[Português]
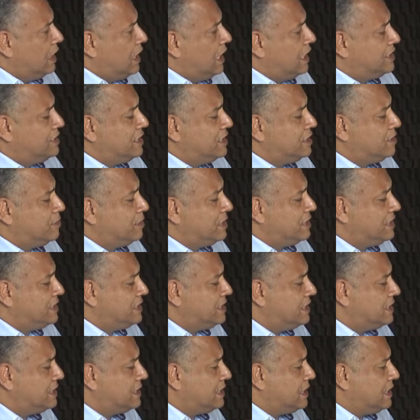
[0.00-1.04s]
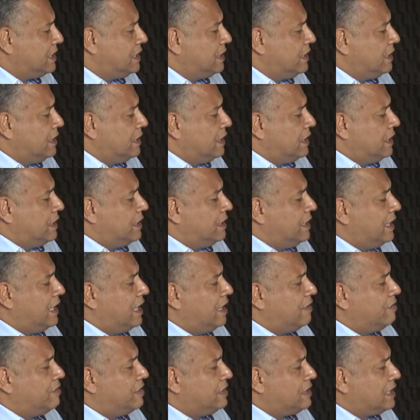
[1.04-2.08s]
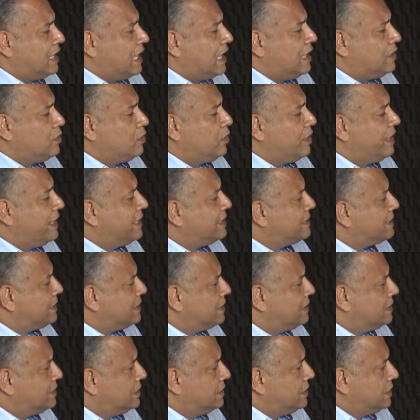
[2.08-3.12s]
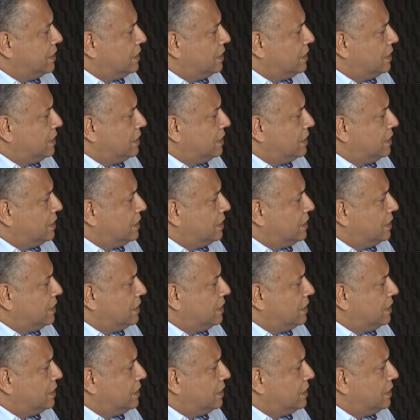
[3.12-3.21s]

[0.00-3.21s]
A gente precisa né, evitar doenças